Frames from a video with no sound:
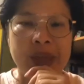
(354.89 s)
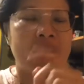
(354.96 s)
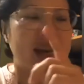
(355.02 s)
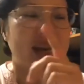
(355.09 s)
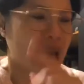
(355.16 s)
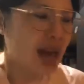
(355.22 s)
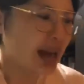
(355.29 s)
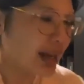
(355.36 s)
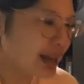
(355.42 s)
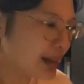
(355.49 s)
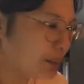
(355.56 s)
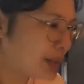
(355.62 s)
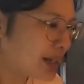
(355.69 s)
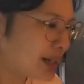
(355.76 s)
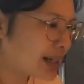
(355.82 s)
Nah, yang
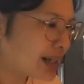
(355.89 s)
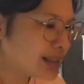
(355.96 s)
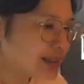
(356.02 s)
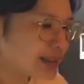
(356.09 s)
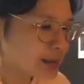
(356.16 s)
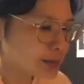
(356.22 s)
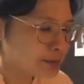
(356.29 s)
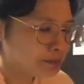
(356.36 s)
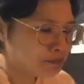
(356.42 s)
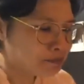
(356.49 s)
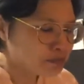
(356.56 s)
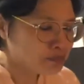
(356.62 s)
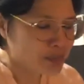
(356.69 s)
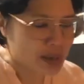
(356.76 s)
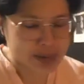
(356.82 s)
menarik di situ,
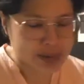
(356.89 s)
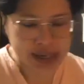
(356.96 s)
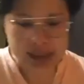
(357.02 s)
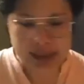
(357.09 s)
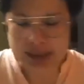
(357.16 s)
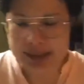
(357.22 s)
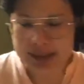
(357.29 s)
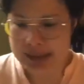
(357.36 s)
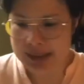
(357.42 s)
yang menarik di sini